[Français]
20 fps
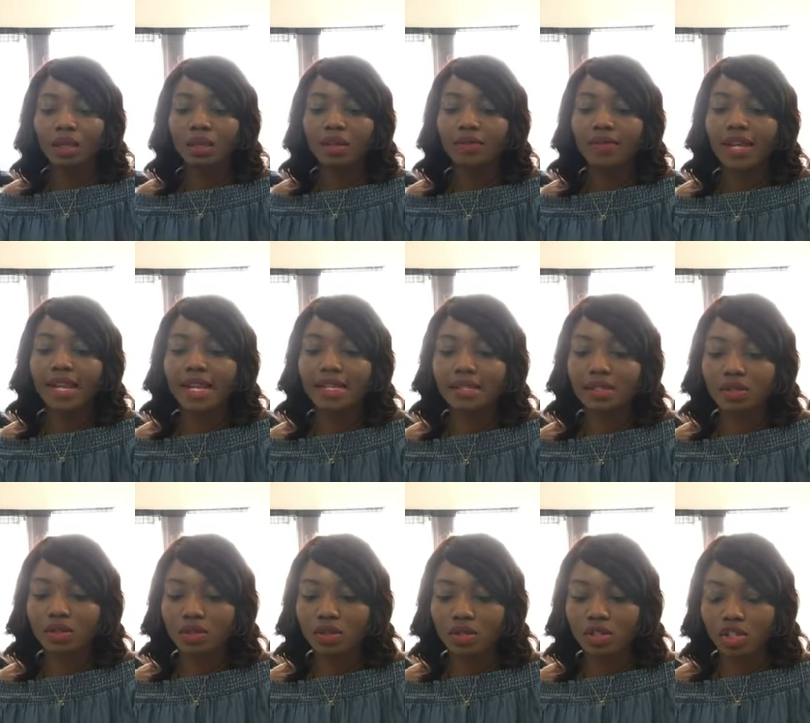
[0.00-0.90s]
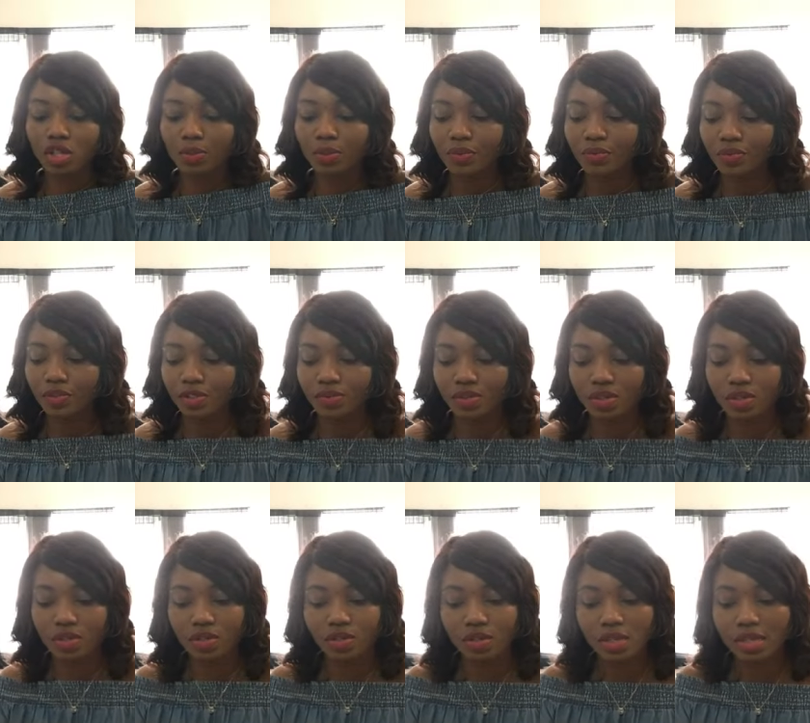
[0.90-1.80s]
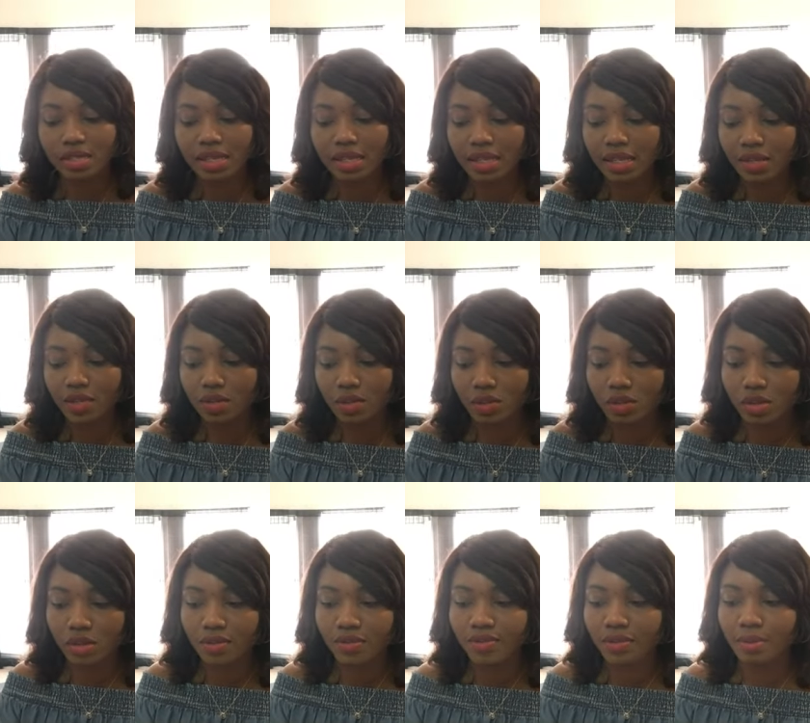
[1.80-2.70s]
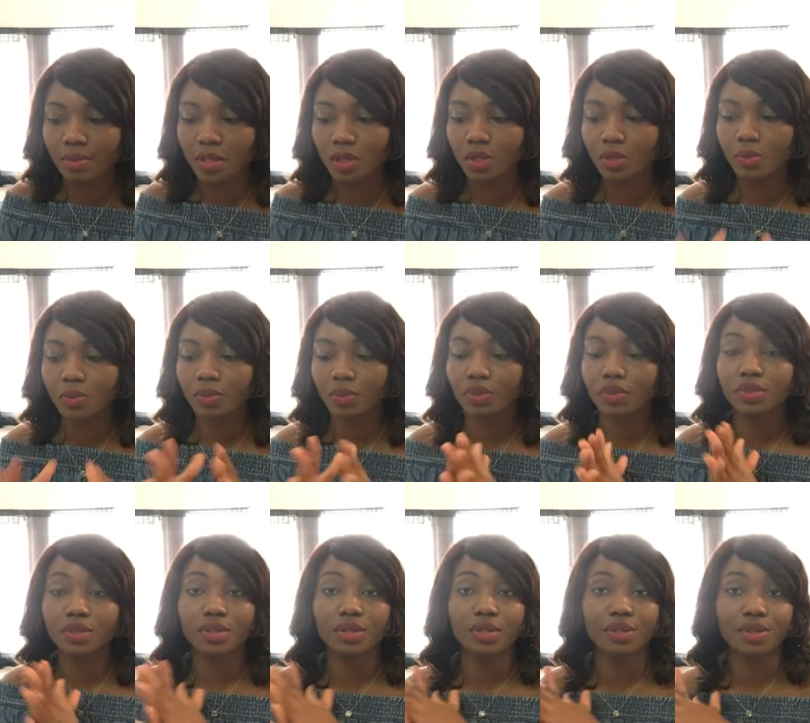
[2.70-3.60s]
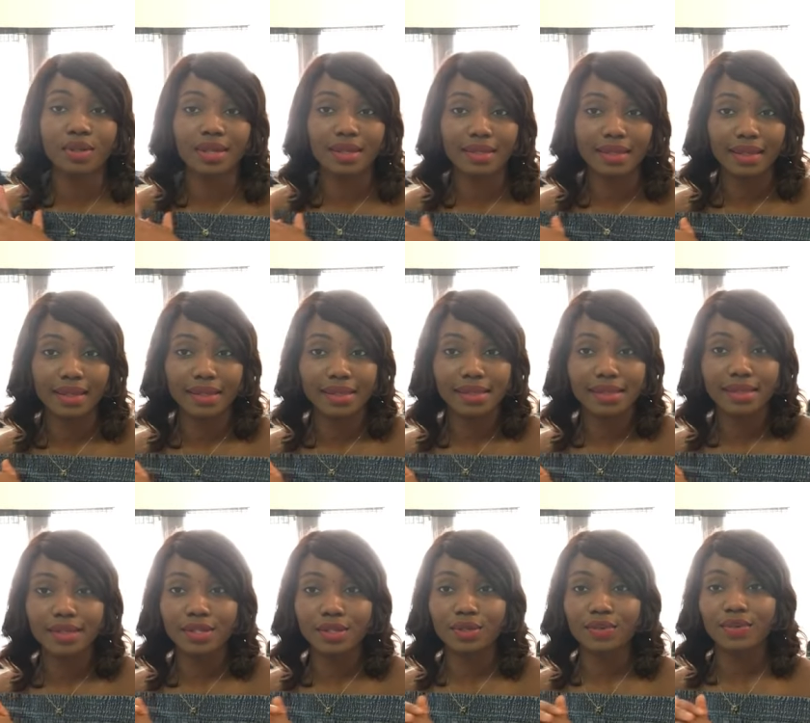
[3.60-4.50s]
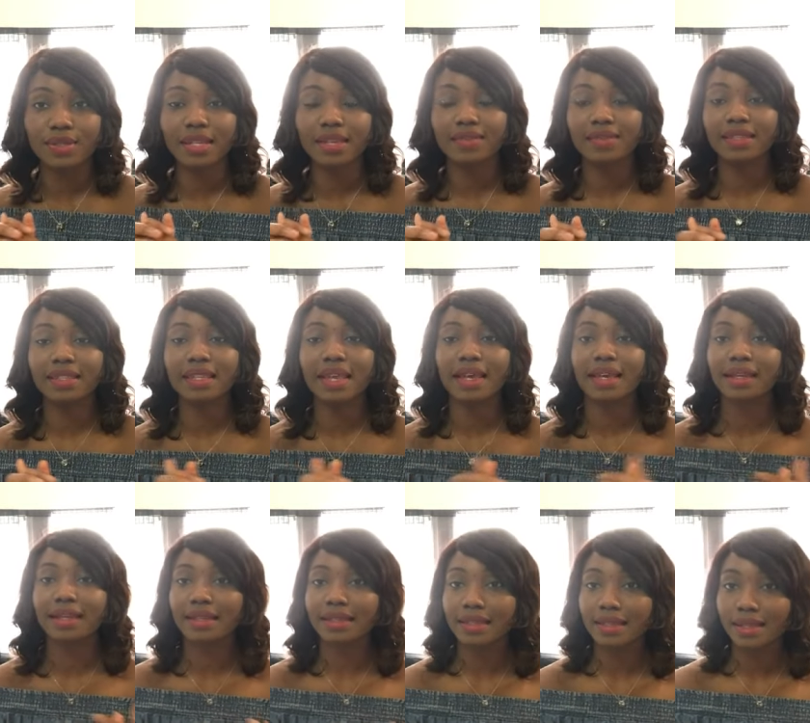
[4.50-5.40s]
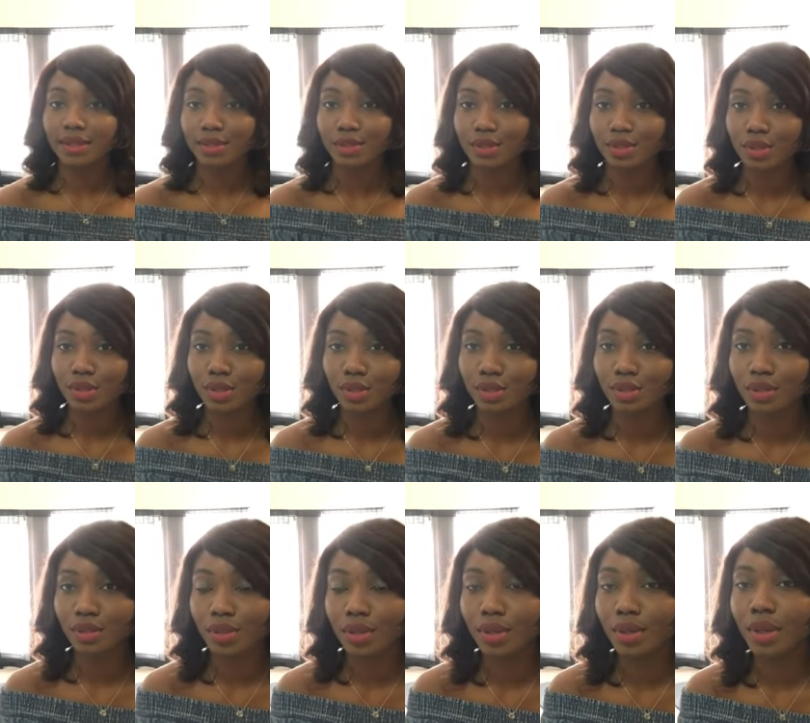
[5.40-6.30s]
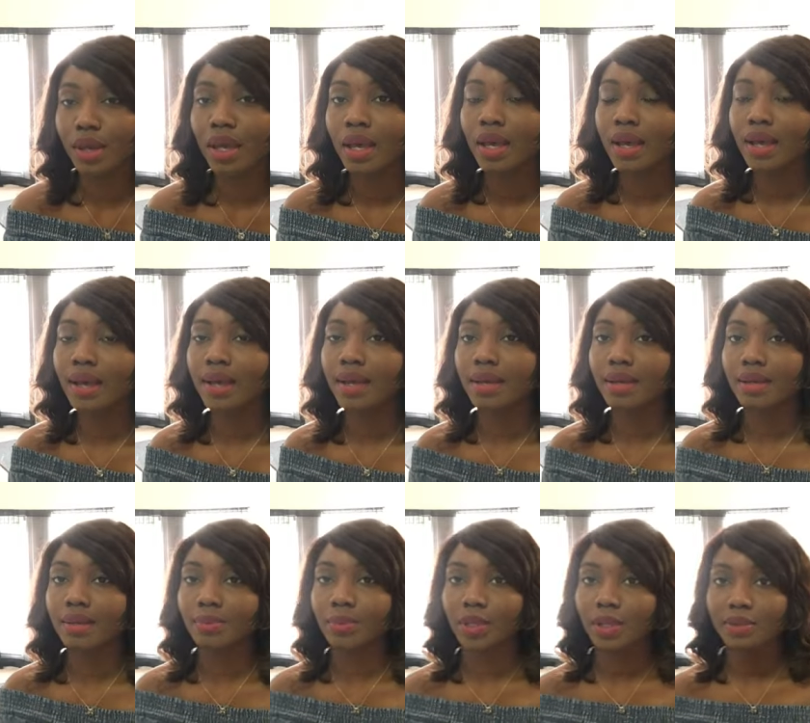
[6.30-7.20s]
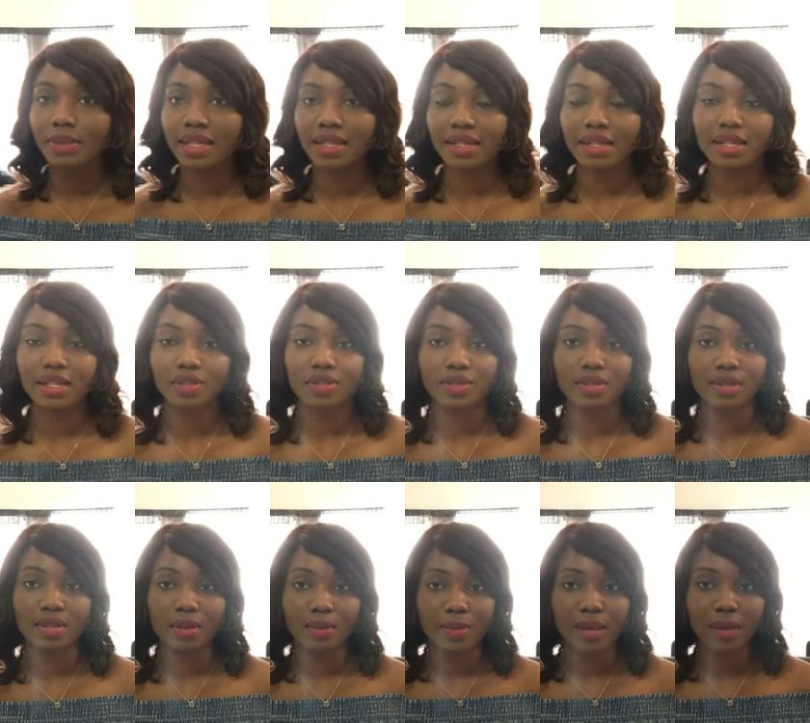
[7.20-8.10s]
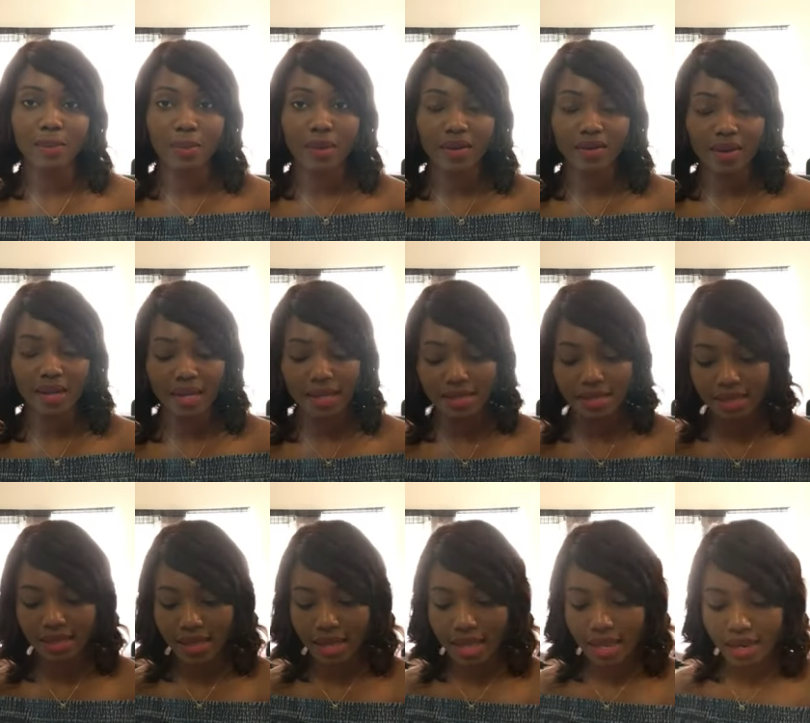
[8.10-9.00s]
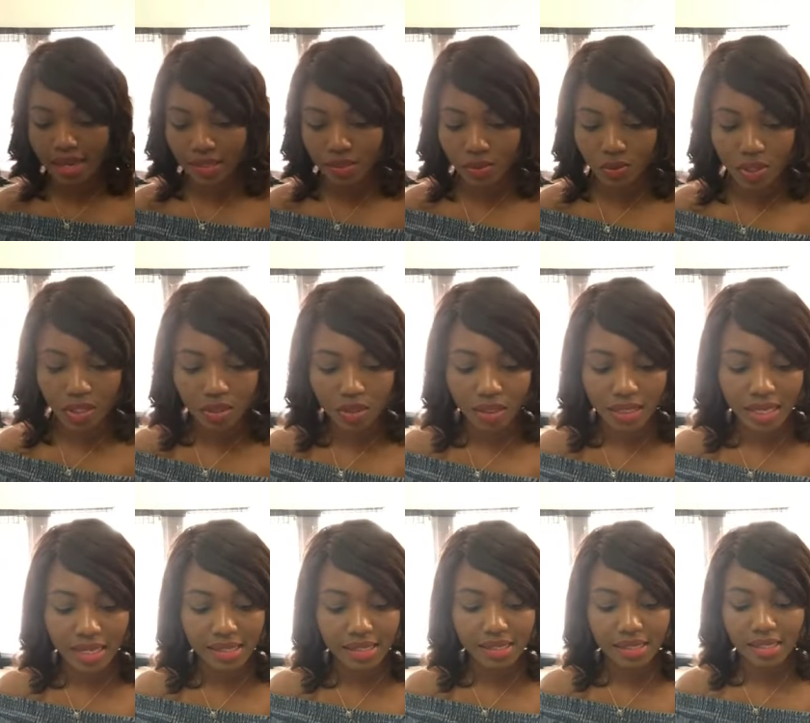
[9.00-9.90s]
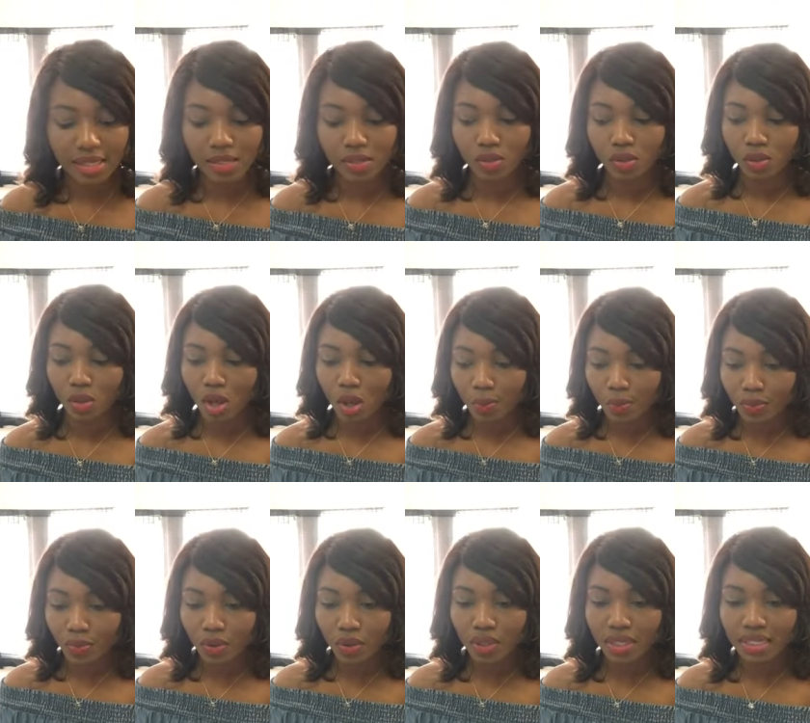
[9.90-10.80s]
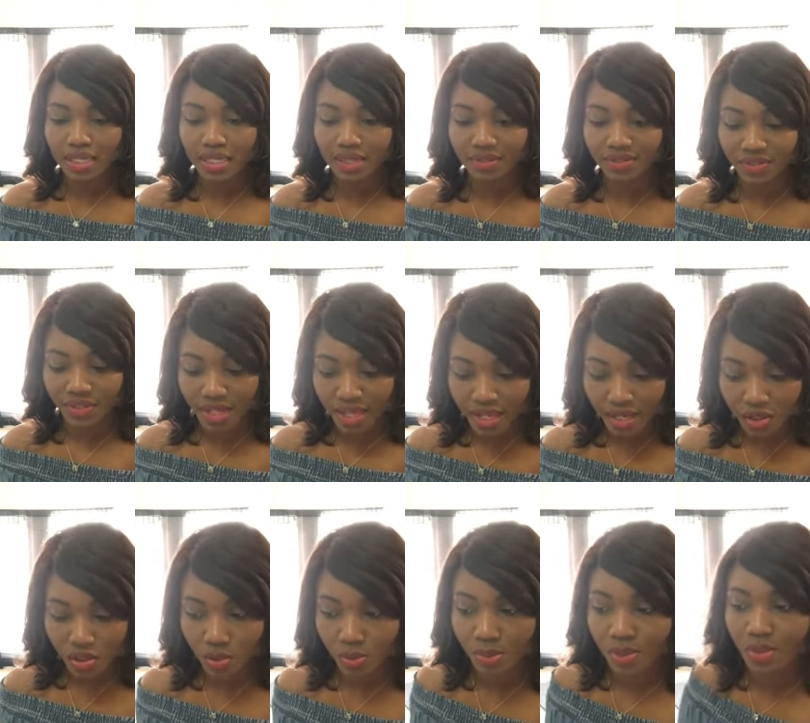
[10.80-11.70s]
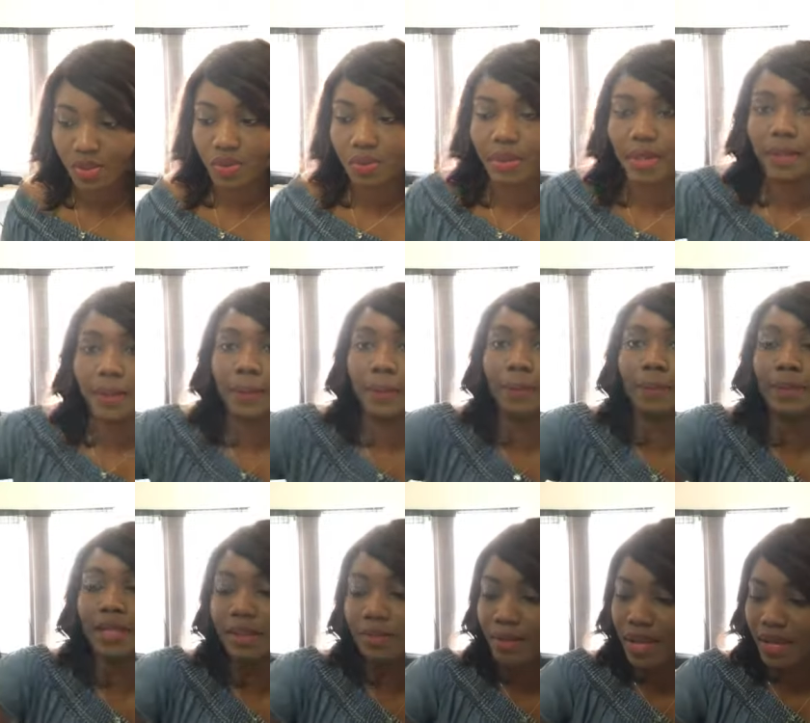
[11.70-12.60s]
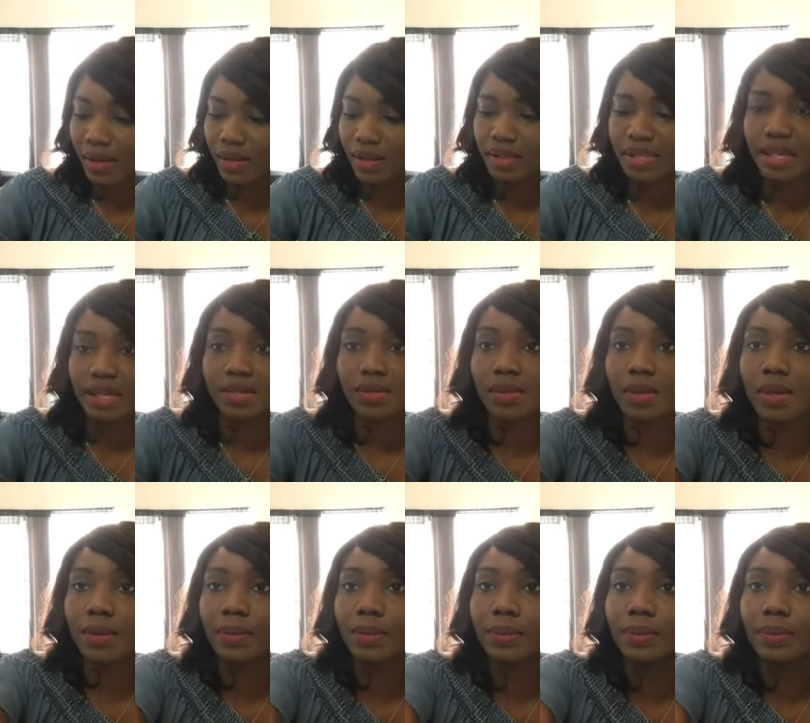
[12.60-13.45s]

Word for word: Donc voilà, c'est tout ce que j'ai pour vous. Je vais continuer cette lecture sur Vimeo pour tous ceux qui sont intéressés. Je vous invite à cliquer sur le euh, premier lien juste en bas pour avoir accès à la suite. On a ici les scorpions et les vierges. Bisous, bye. Les balances à soi.